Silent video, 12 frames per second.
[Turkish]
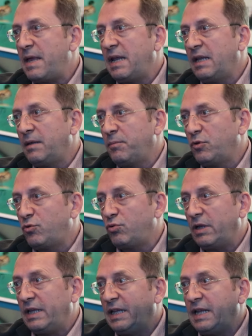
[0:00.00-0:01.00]
belirli bir
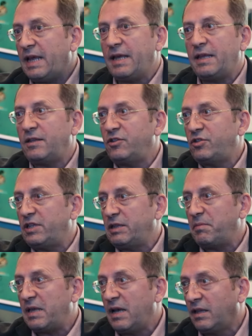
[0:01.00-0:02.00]
süreliğine işletmeyi